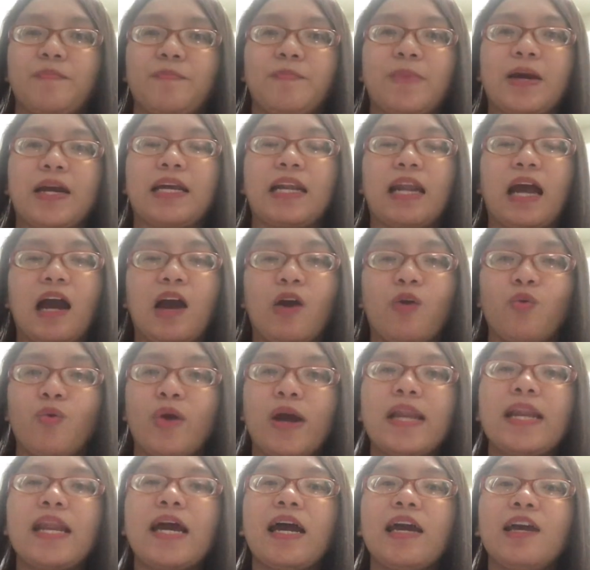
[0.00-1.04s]
pag
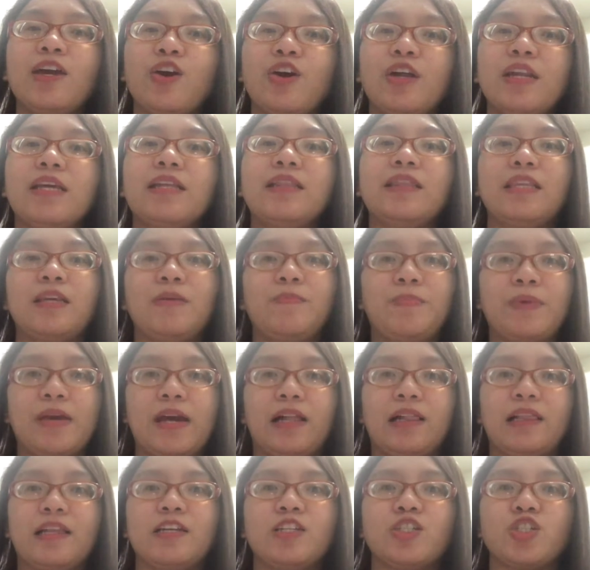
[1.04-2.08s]
nakakuha na kayo ng
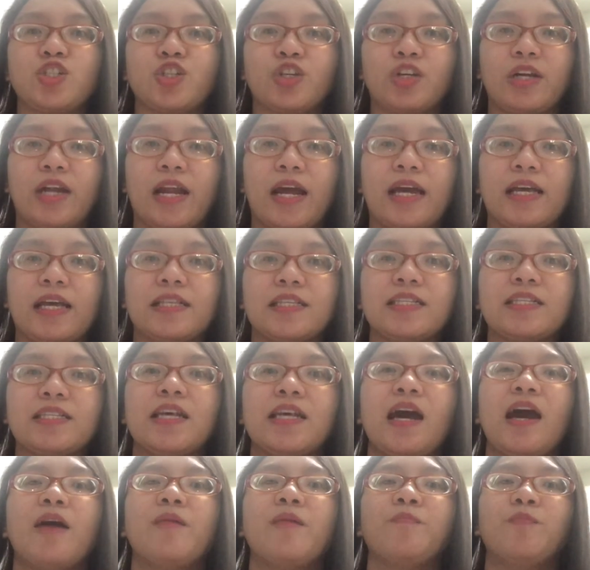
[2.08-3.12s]
TPL insurance,
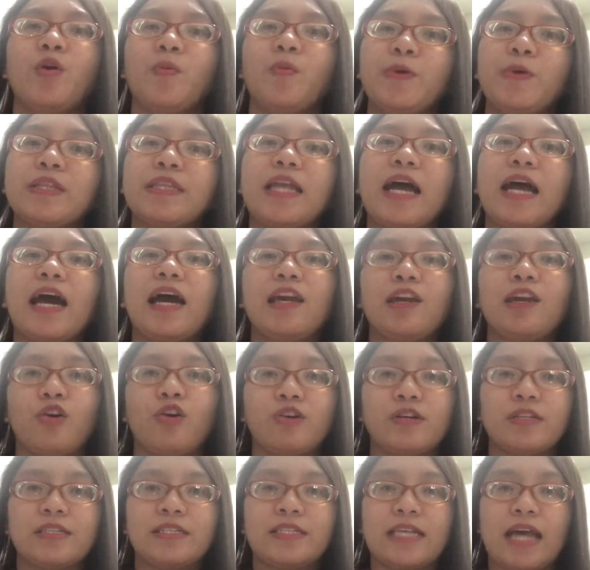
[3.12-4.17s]
pupunta
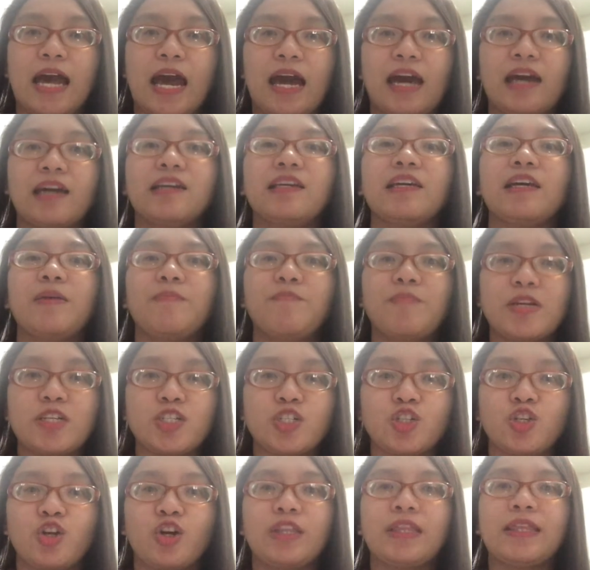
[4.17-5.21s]
kayo sa
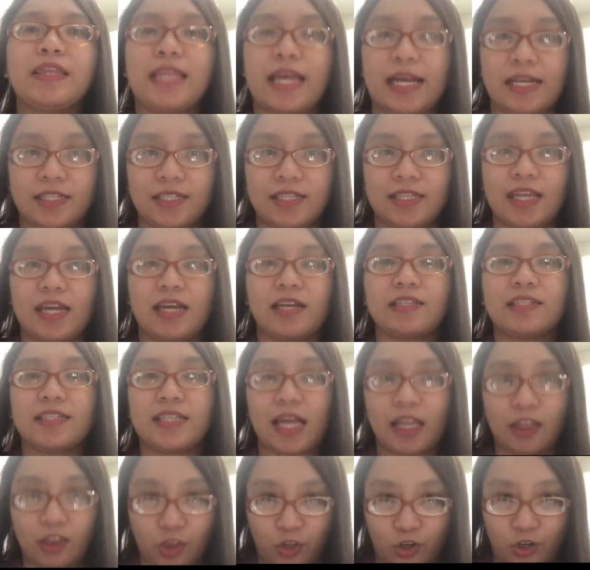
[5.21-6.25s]
Emission Testing
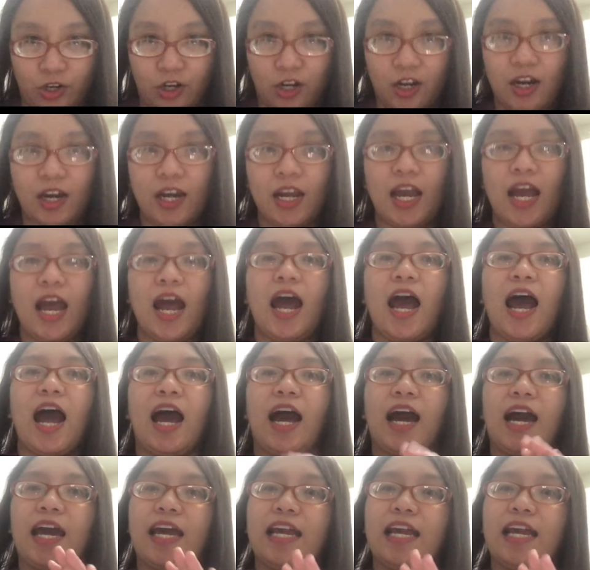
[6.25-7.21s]
Center. Ang